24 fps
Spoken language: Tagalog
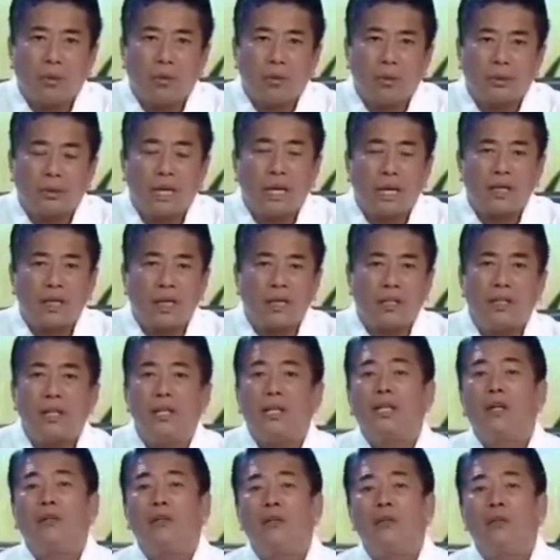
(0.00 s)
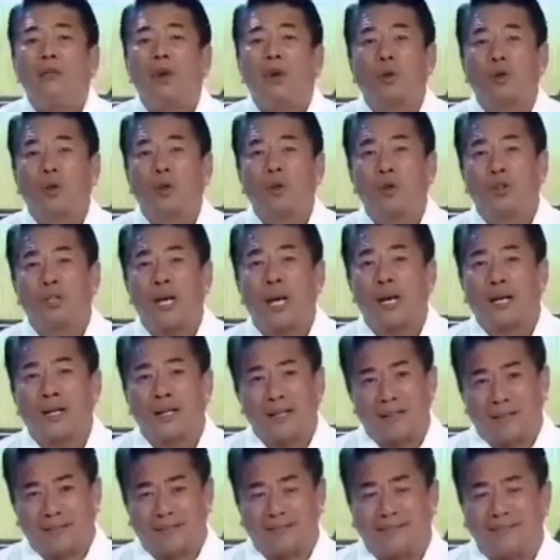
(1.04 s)
sayang din yung iboto nyo sa
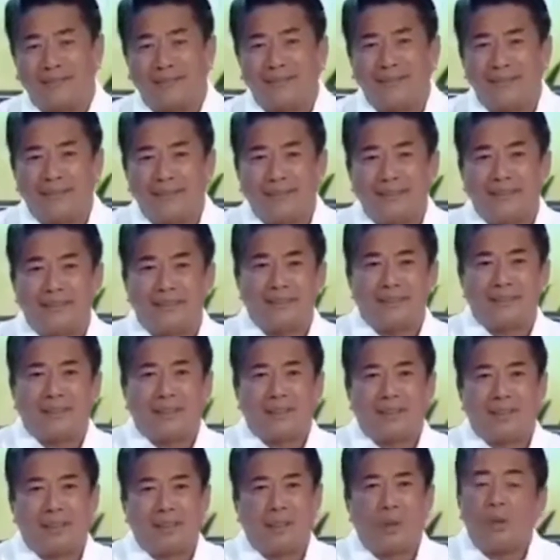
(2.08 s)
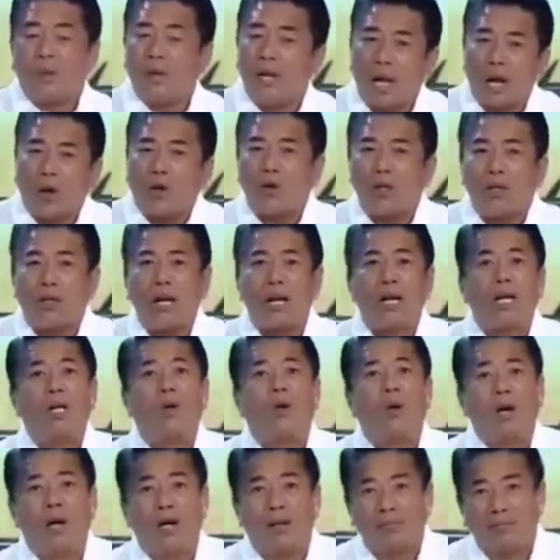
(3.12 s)
akin na wala akong
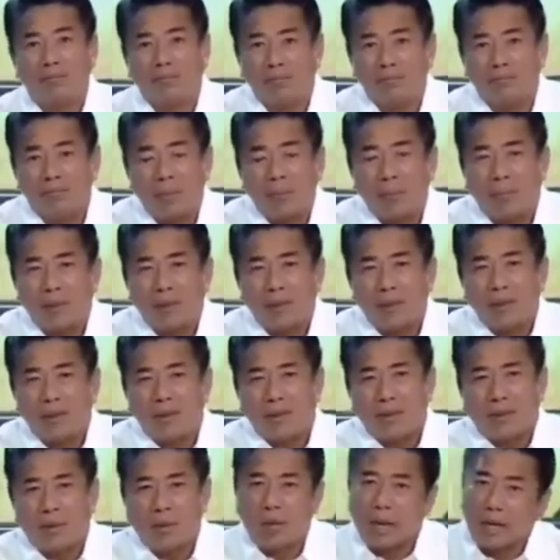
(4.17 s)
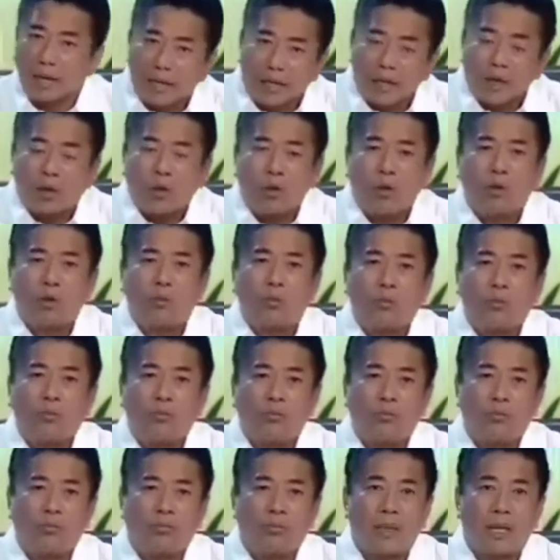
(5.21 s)
nagagawa. Wala rin akong
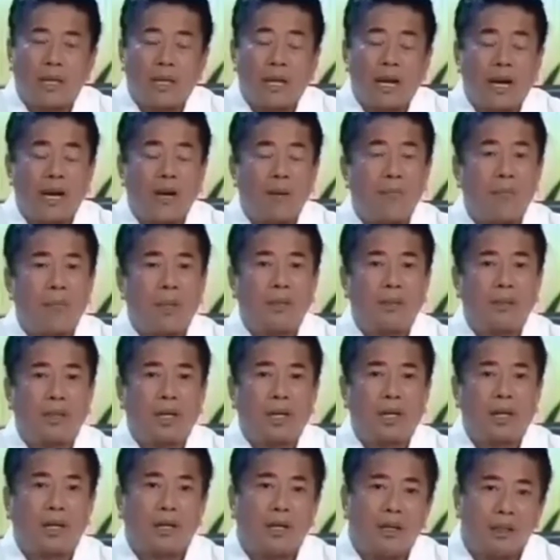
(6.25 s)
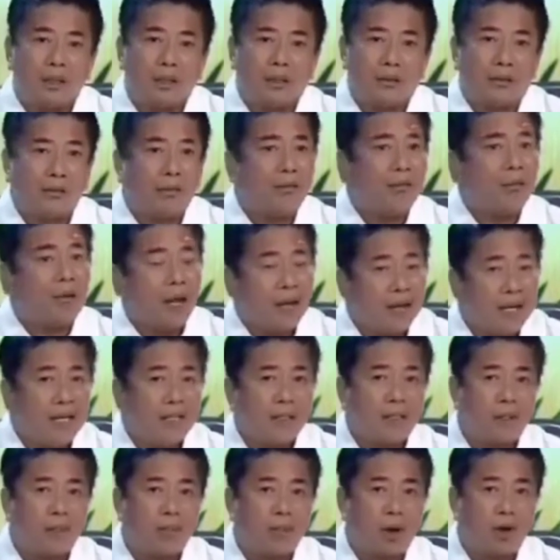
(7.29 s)
maiaambag na
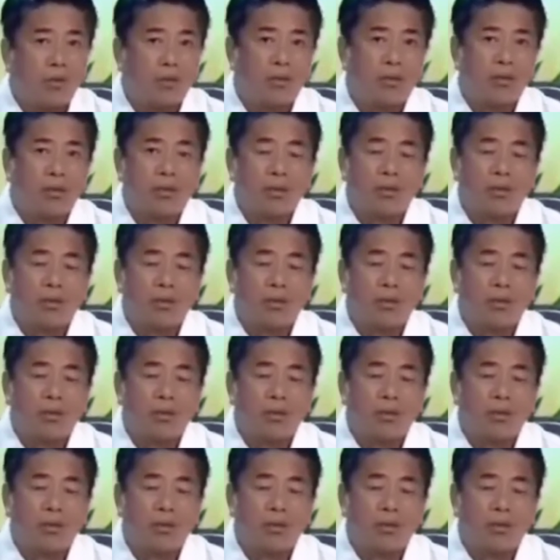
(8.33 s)
knowledge about